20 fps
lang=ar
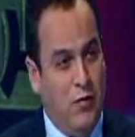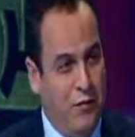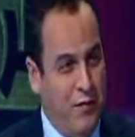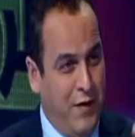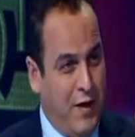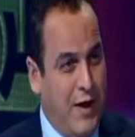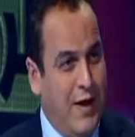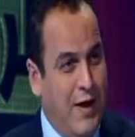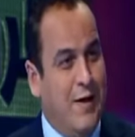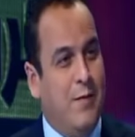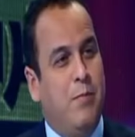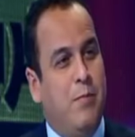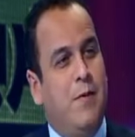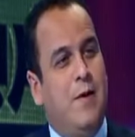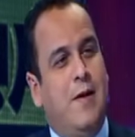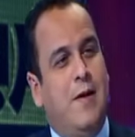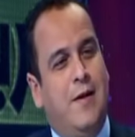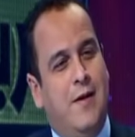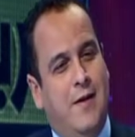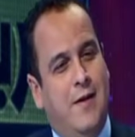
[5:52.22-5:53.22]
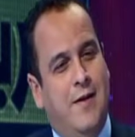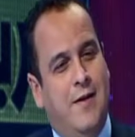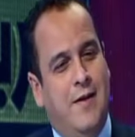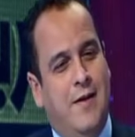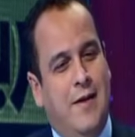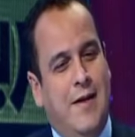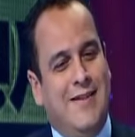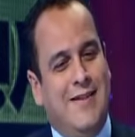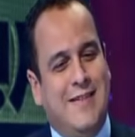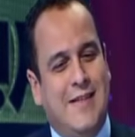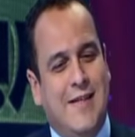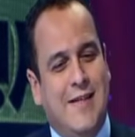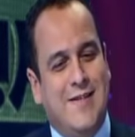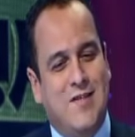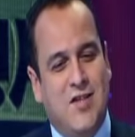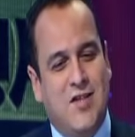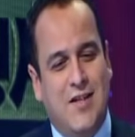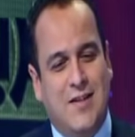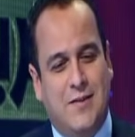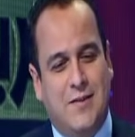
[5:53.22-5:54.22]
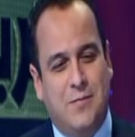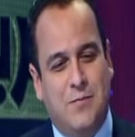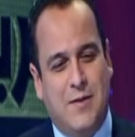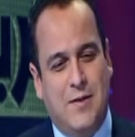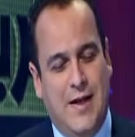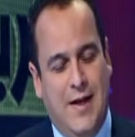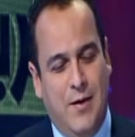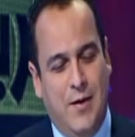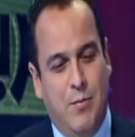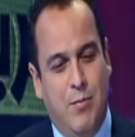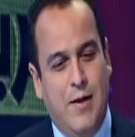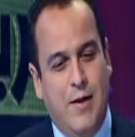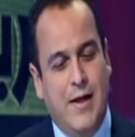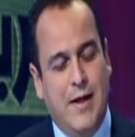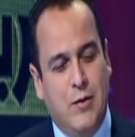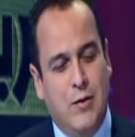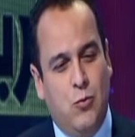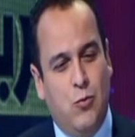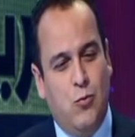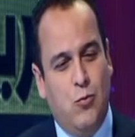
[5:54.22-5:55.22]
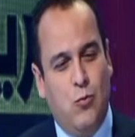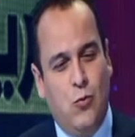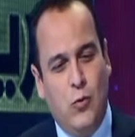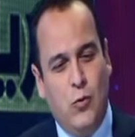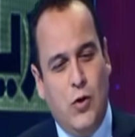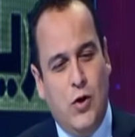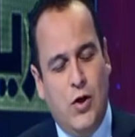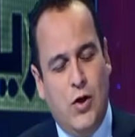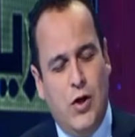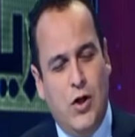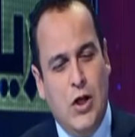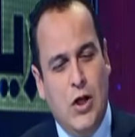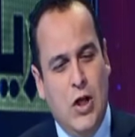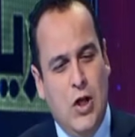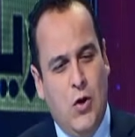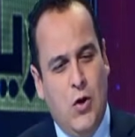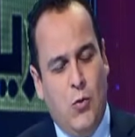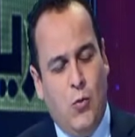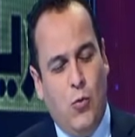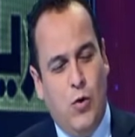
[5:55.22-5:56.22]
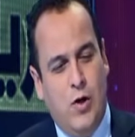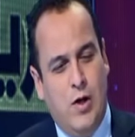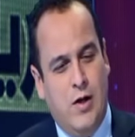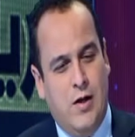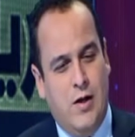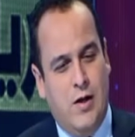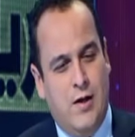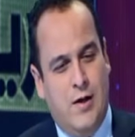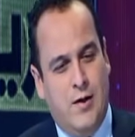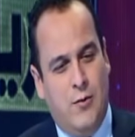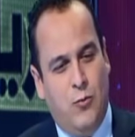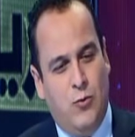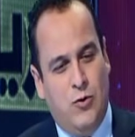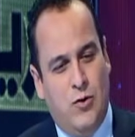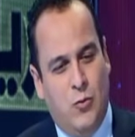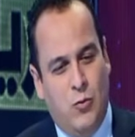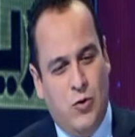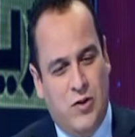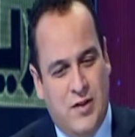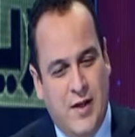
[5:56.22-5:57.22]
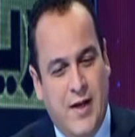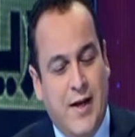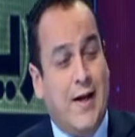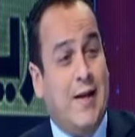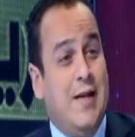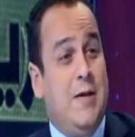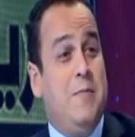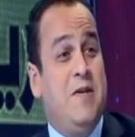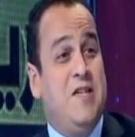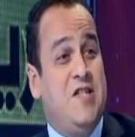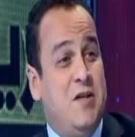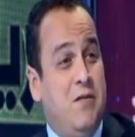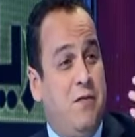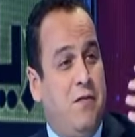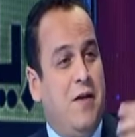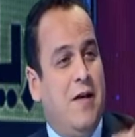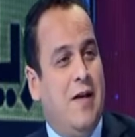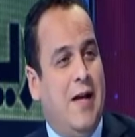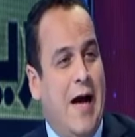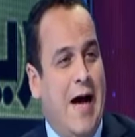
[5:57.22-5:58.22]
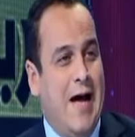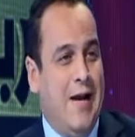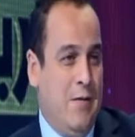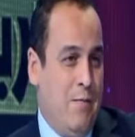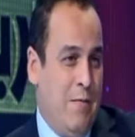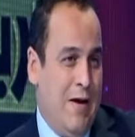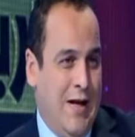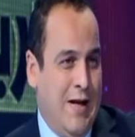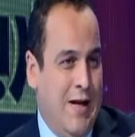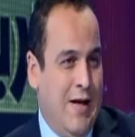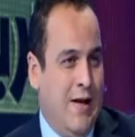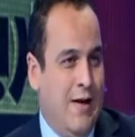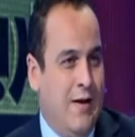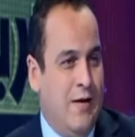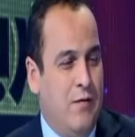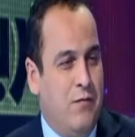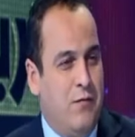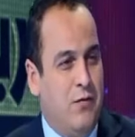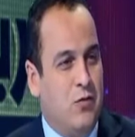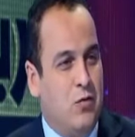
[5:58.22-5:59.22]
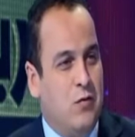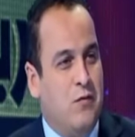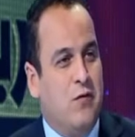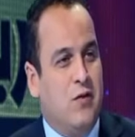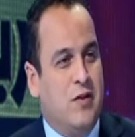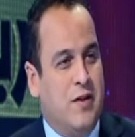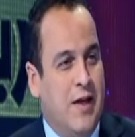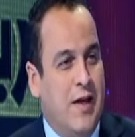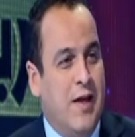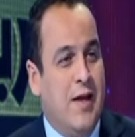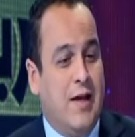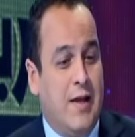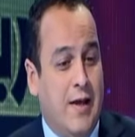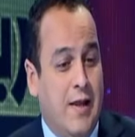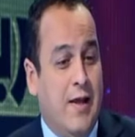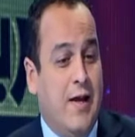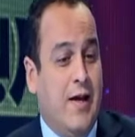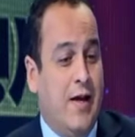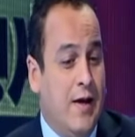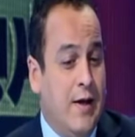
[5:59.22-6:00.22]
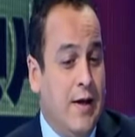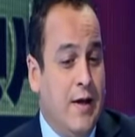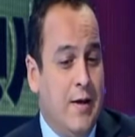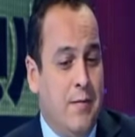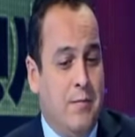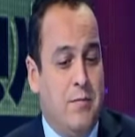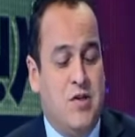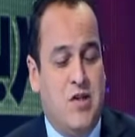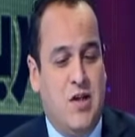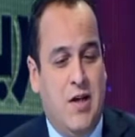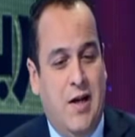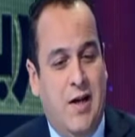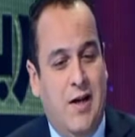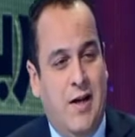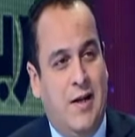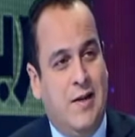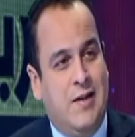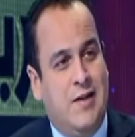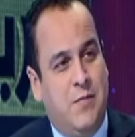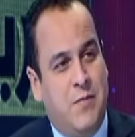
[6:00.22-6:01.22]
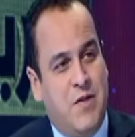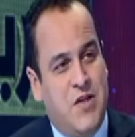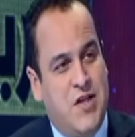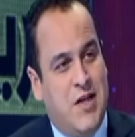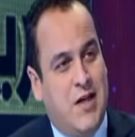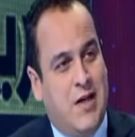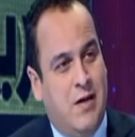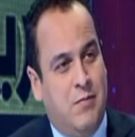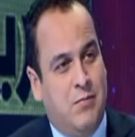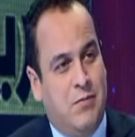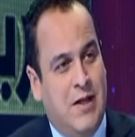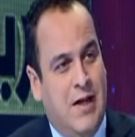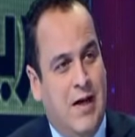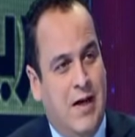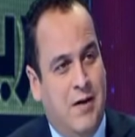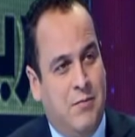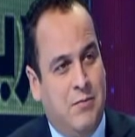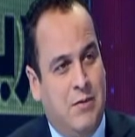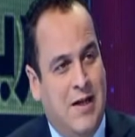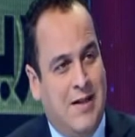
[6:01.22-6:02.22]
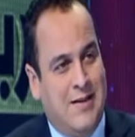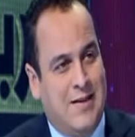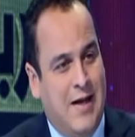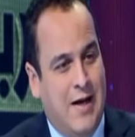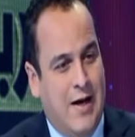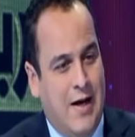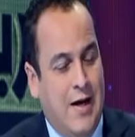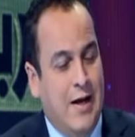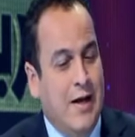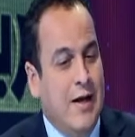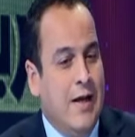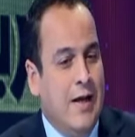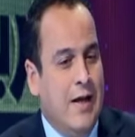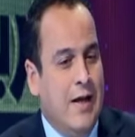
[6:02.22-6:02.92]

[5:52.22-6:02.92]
هو في قلب آه. الاحتياجات نتاع البلاد وال والطريق اللي ماشي فيه العالم معناها الفوتوفولتايك كذا باش يحل عده مشاكل نتاع نتاع الطاقه